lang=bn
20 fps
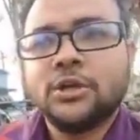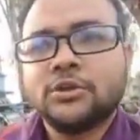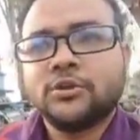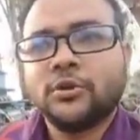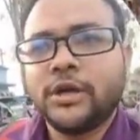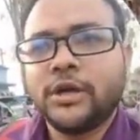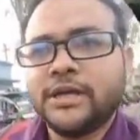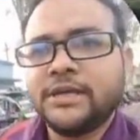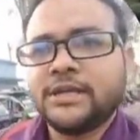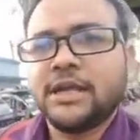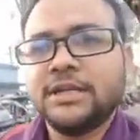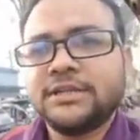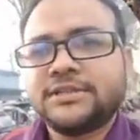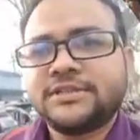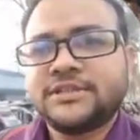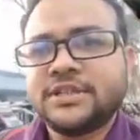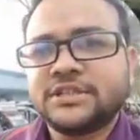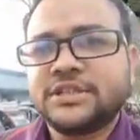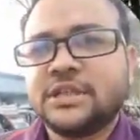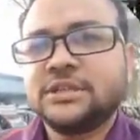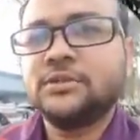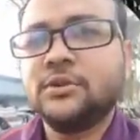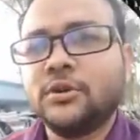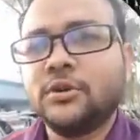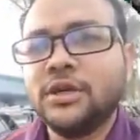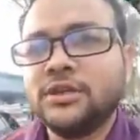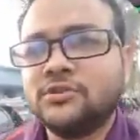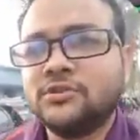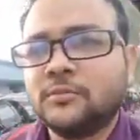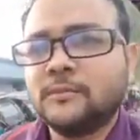তো এই রেল স্টেশন
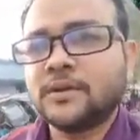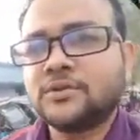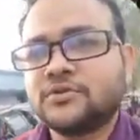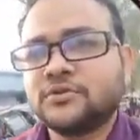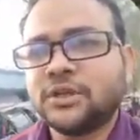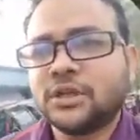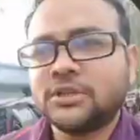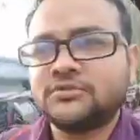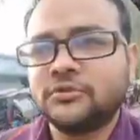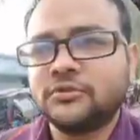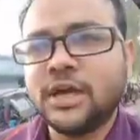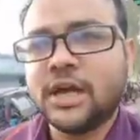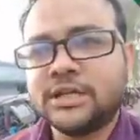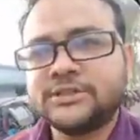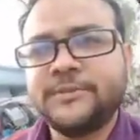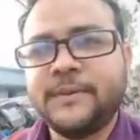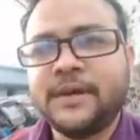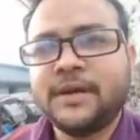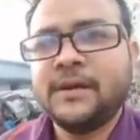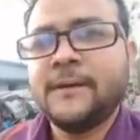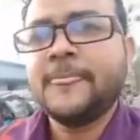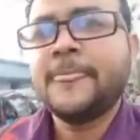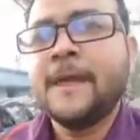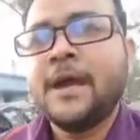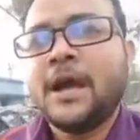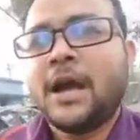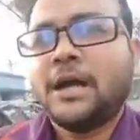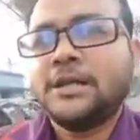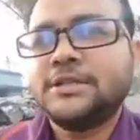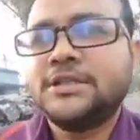ধরেই তোমরা সোজা চলে আসবে
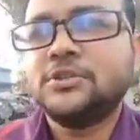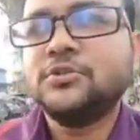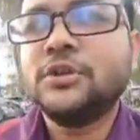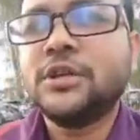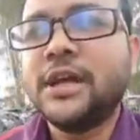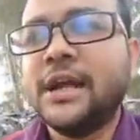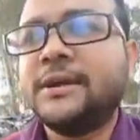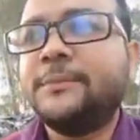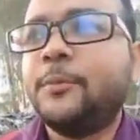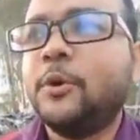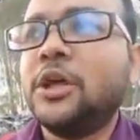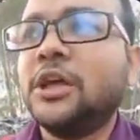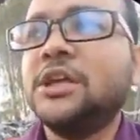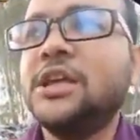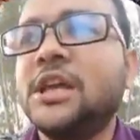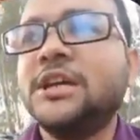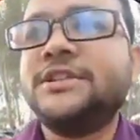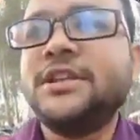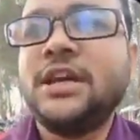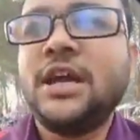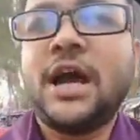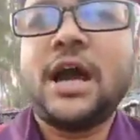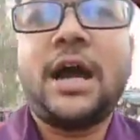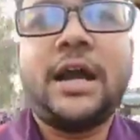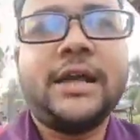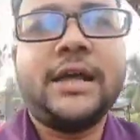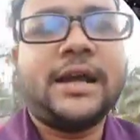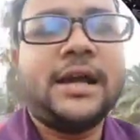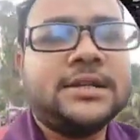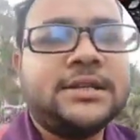আর যেহেতু গেট পড়ে গিয়েছে
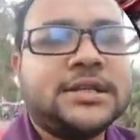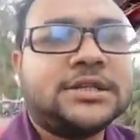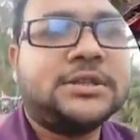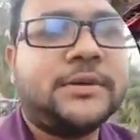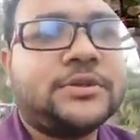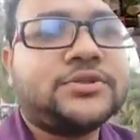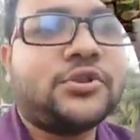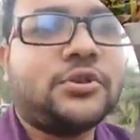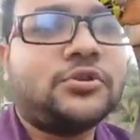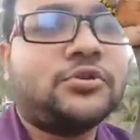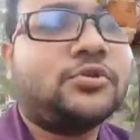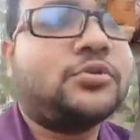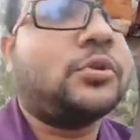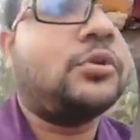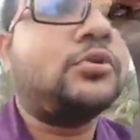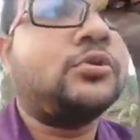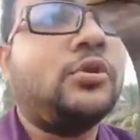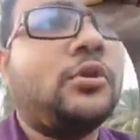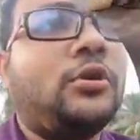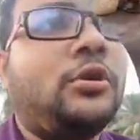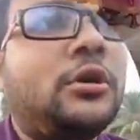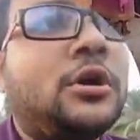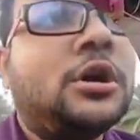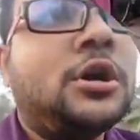আর এখানে দেখতে পাচ্ছ টোটো